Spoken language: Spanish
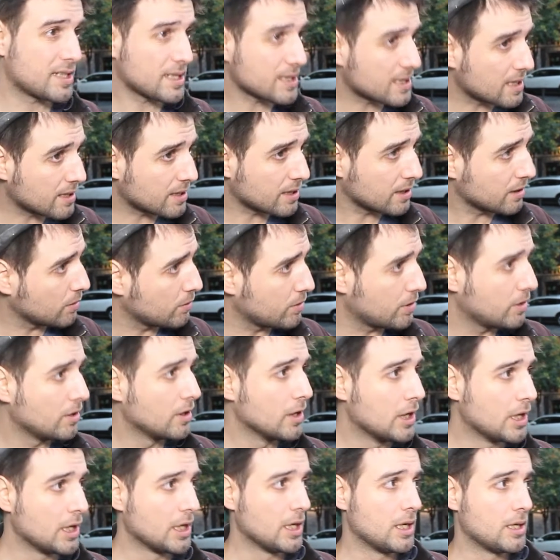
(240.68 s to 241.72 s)
se está haciendo,
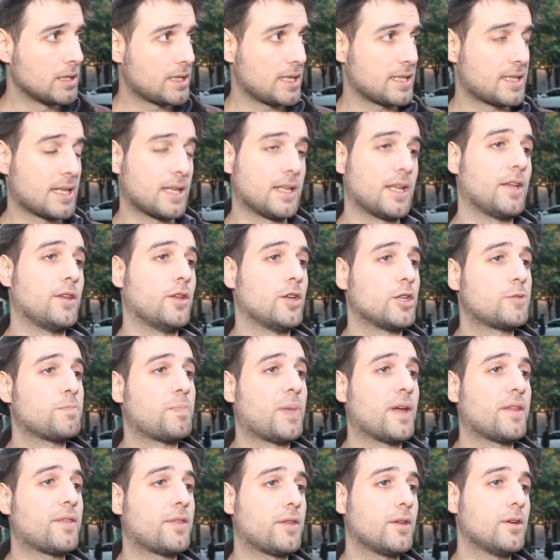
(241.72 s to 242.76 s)
se están dando
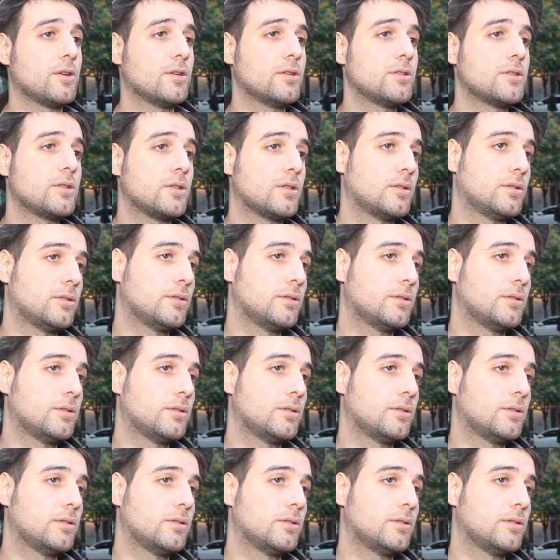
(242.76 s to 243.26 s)
espacios,